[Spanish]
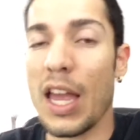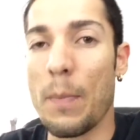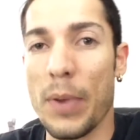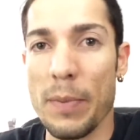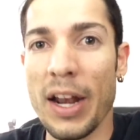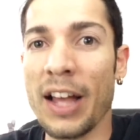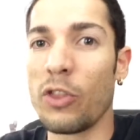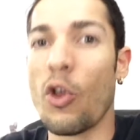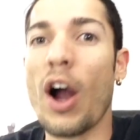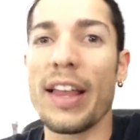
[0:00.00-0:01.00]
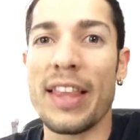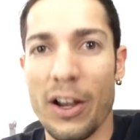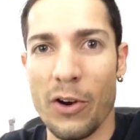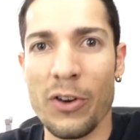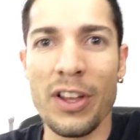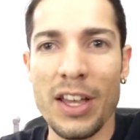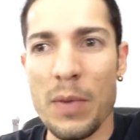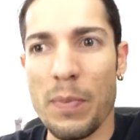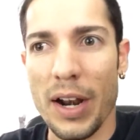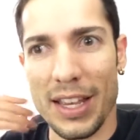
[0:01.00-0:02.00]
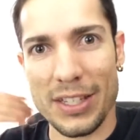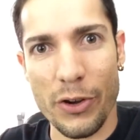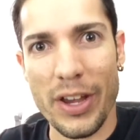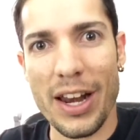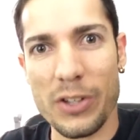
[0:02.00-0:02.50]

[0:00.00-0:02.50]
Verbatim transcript: En primera, no hagan eco para que se oiga el